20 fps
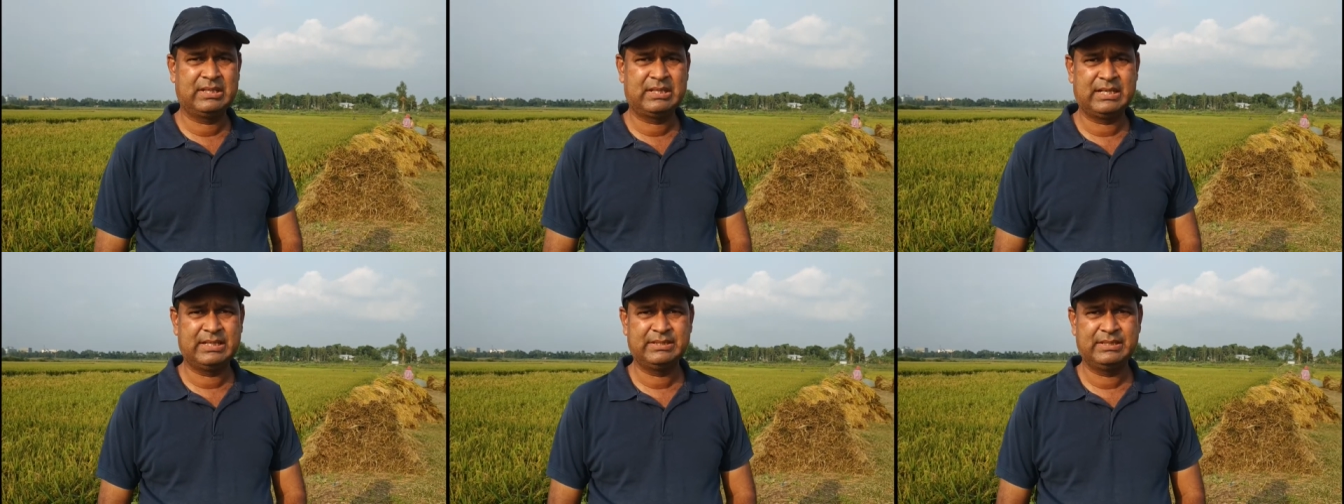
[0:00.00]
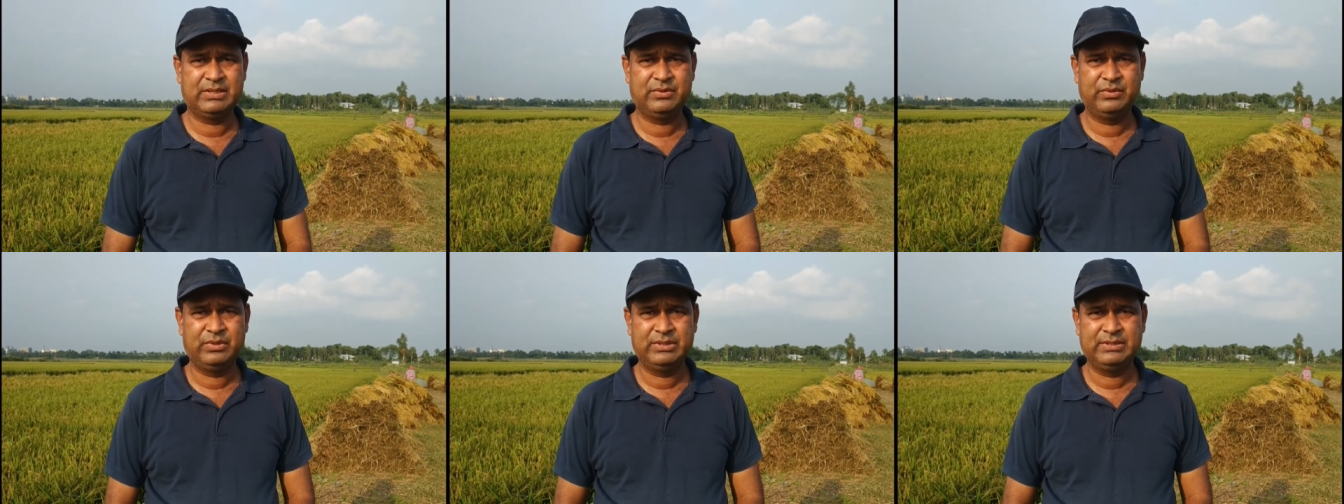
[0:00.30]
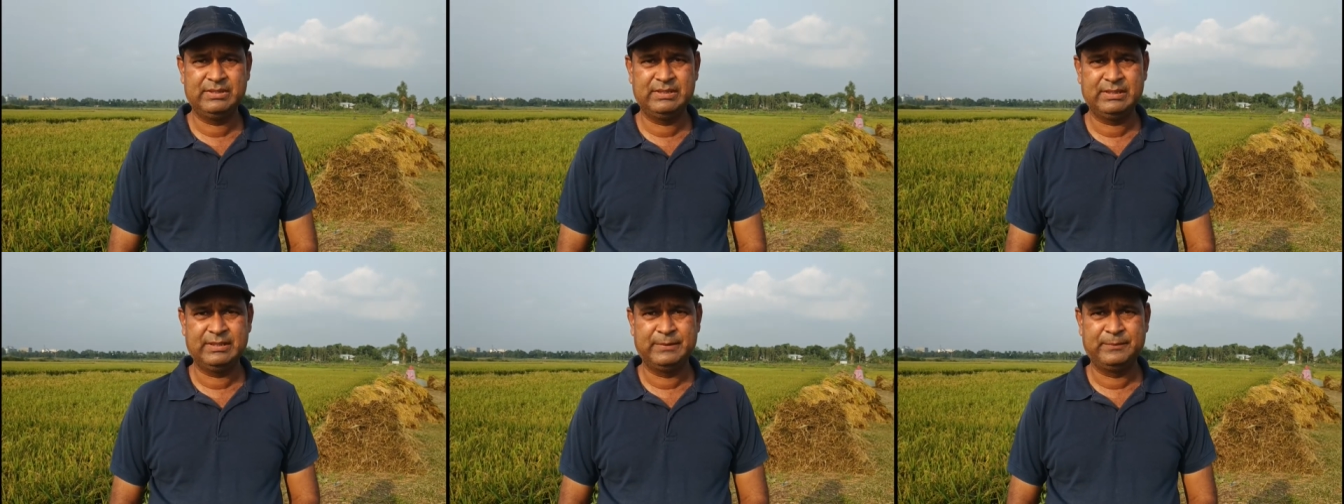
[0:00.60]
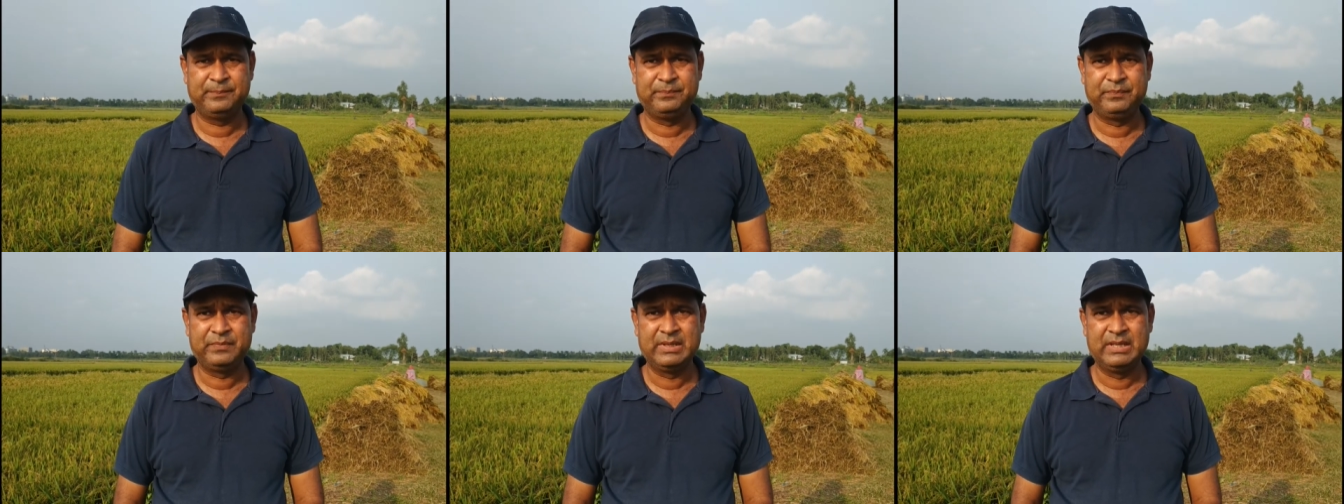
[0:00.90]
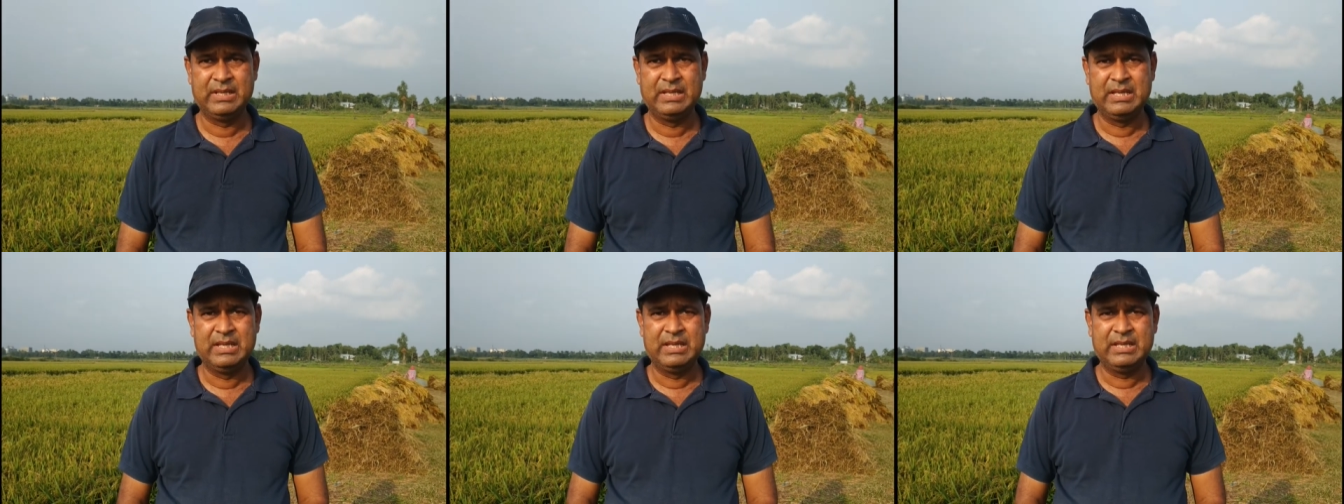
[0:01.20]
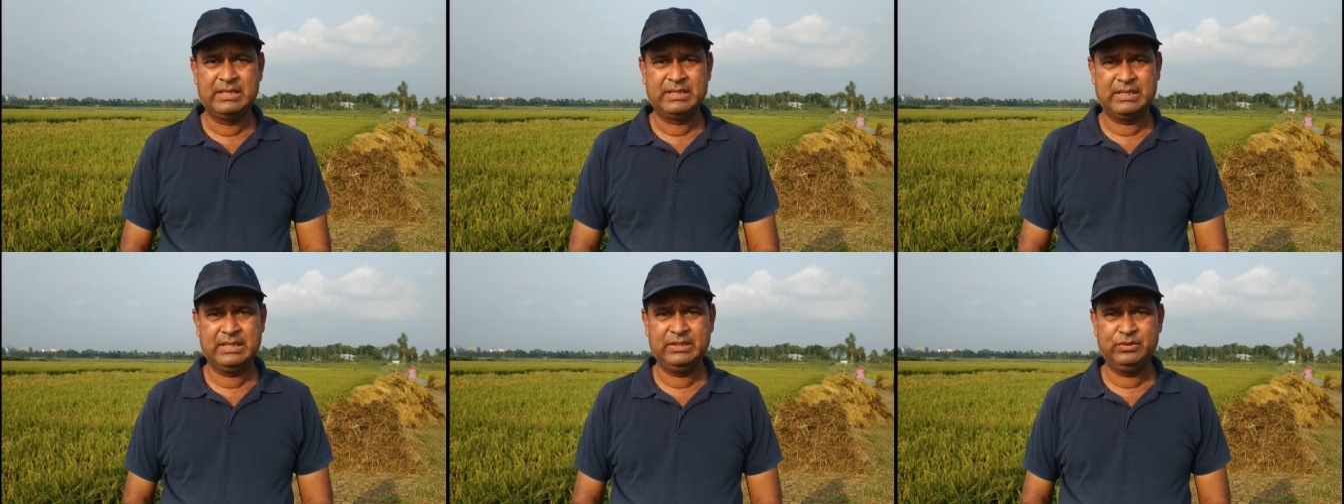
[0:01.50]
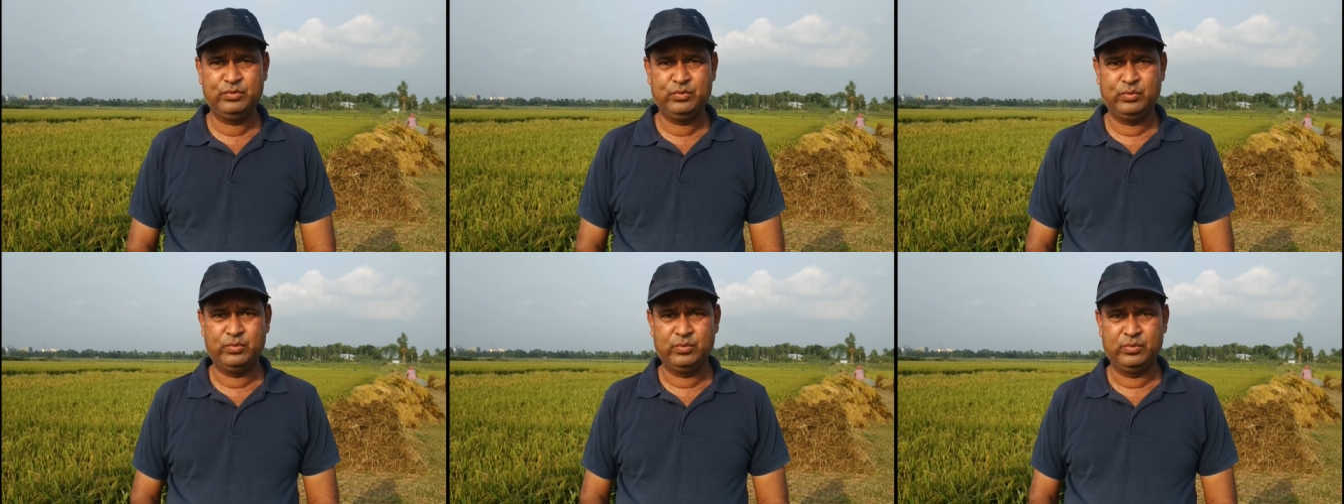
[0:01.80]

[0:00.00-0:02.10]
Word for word: কাঁচা রয়েছে কিন্তু